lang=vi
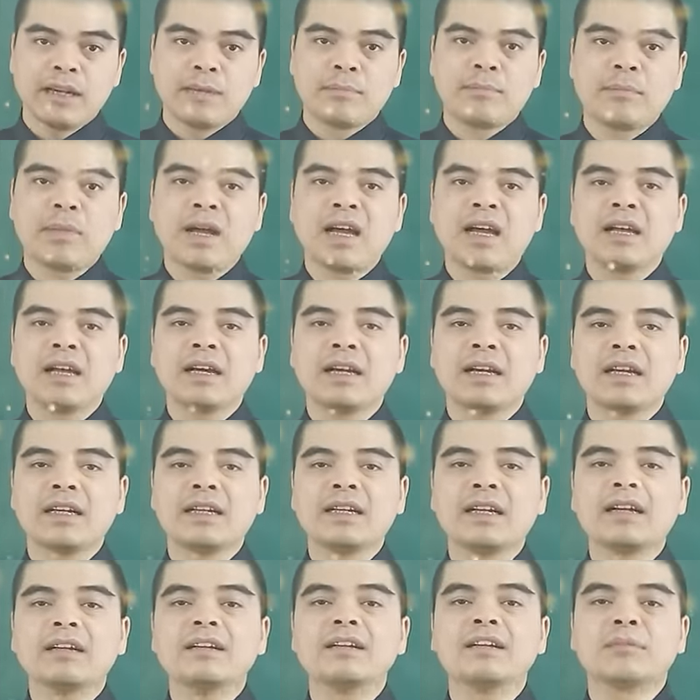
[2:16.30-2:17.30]
mang cái
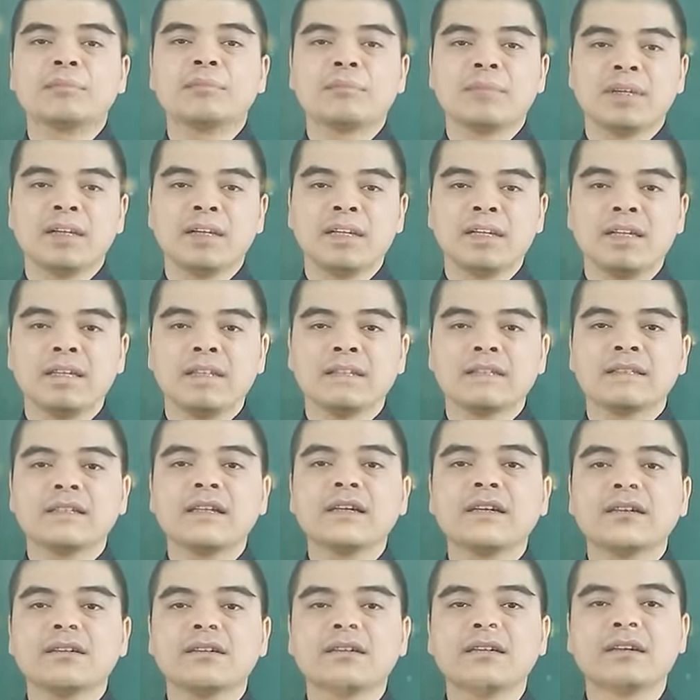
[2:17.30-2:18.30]
năng lượng mới
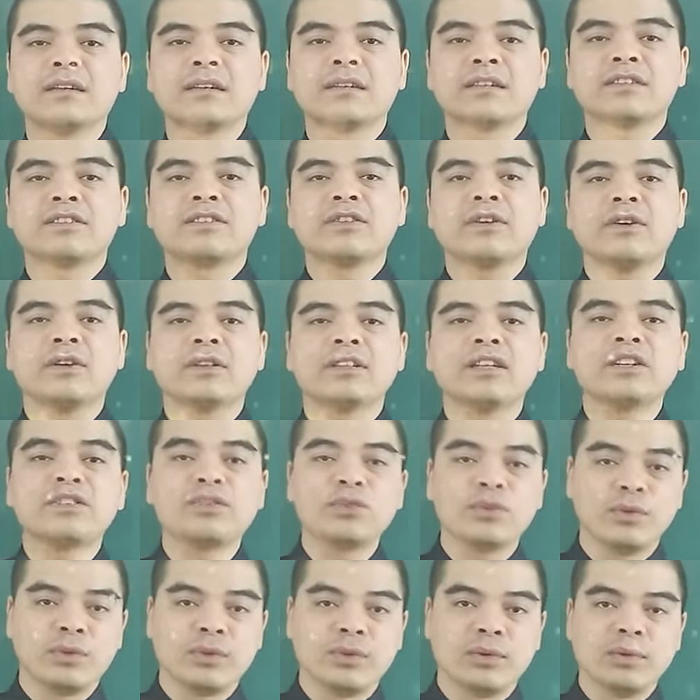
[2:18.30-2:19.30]
tích cực cho gia
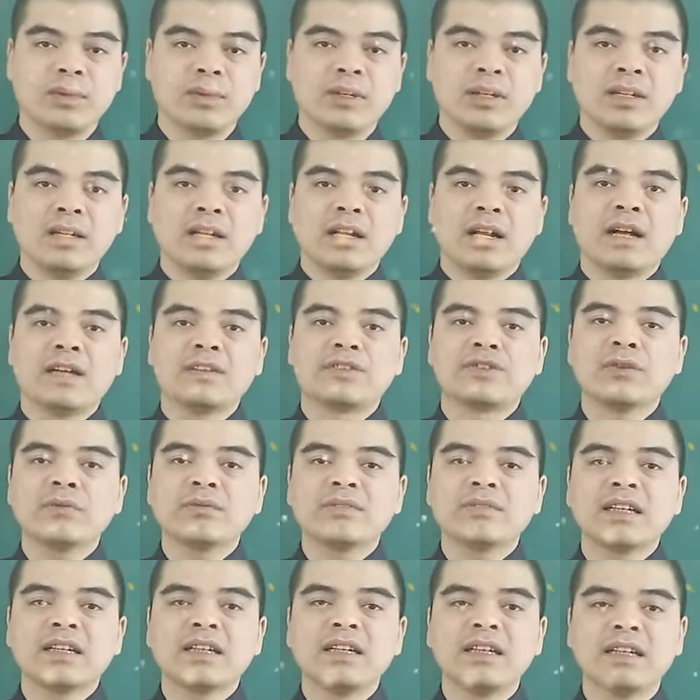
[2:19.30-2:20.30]
chủ, à, chúc
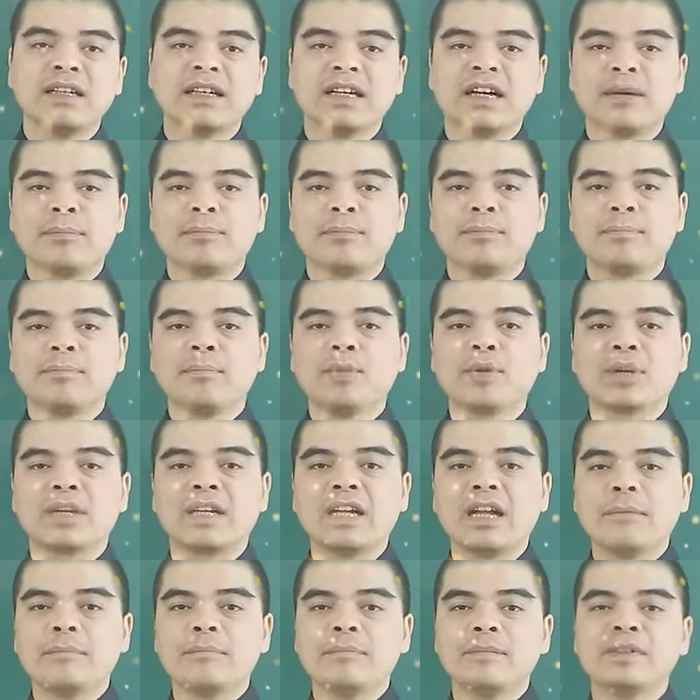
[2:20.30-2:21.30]
gia đình gặp một
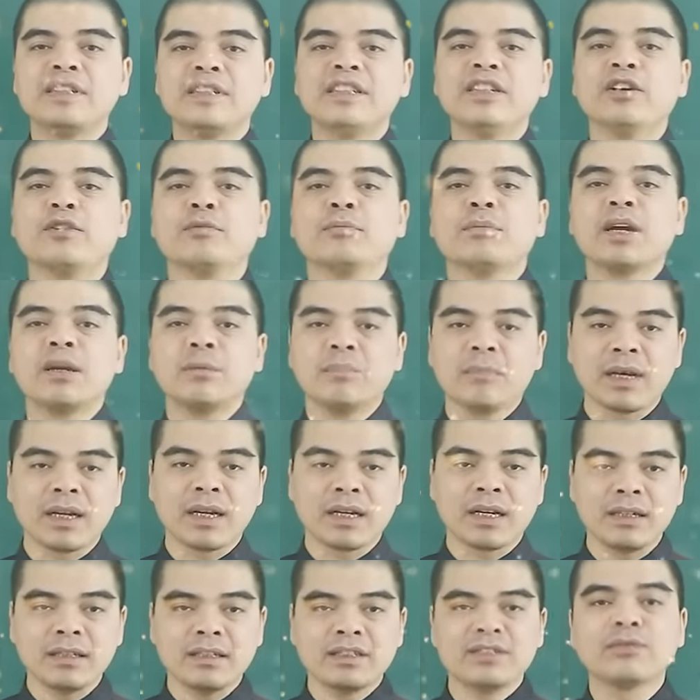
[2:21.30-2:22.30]
năm nhiều may
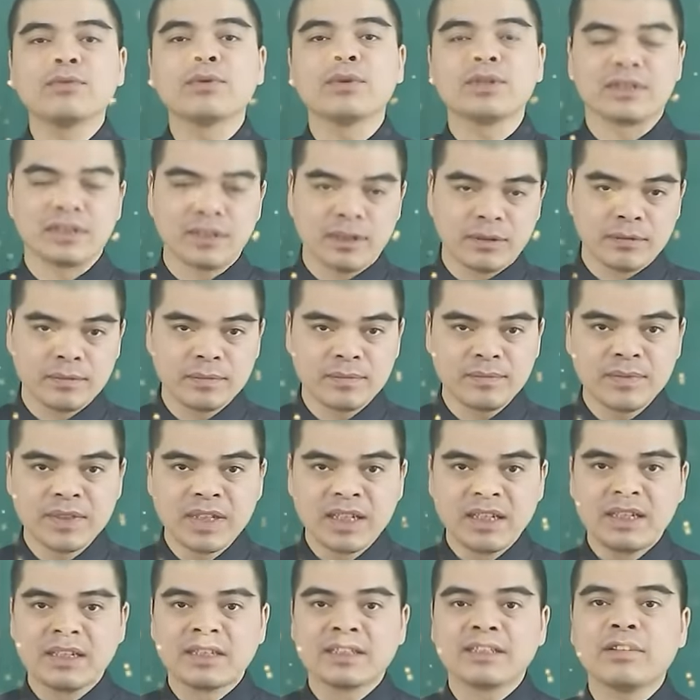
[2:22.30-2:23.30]
mắn trong cuộc sống.
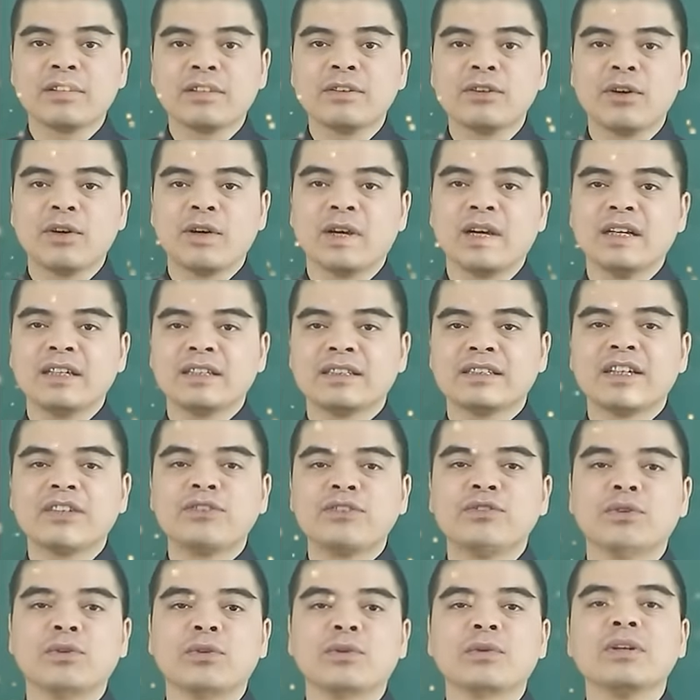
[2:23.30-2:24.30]
Sau đó, gia
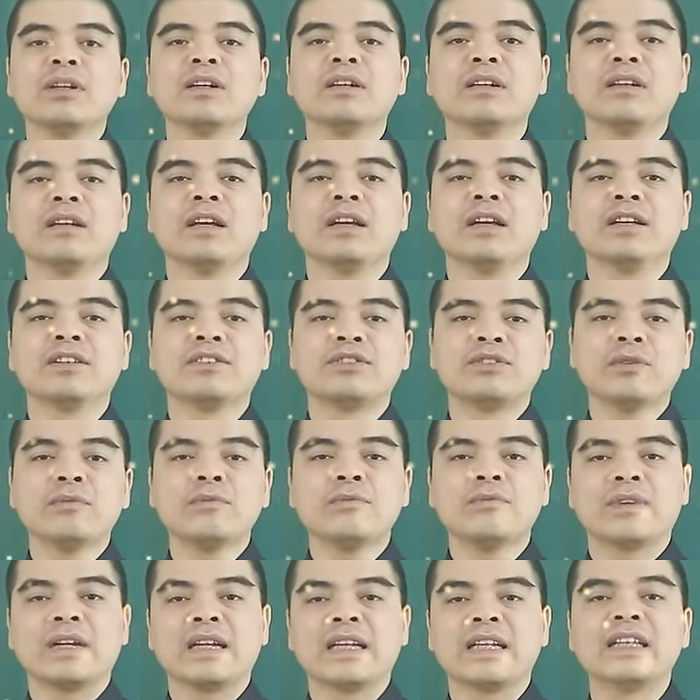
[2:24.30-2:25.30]
chủ cũng gửi lời chúc
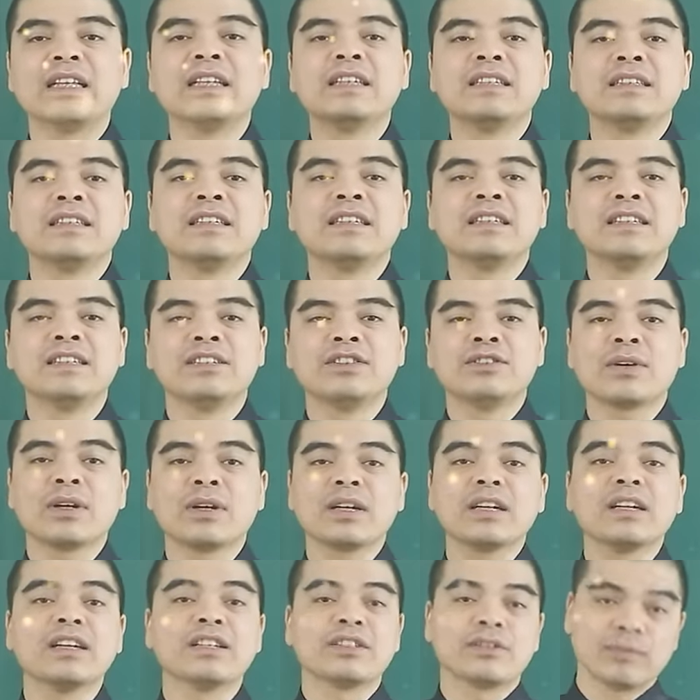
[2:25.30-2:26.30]
và lì xì cho
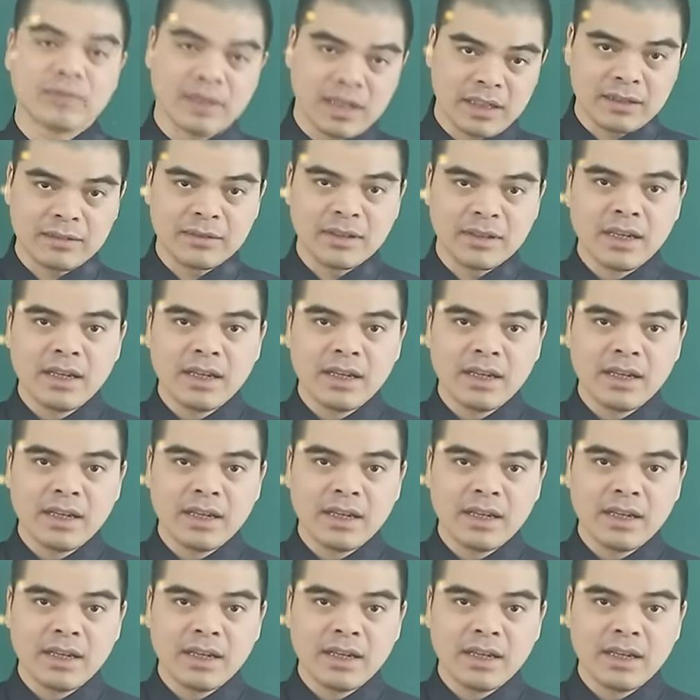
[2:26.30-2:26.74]
cái người sông đất,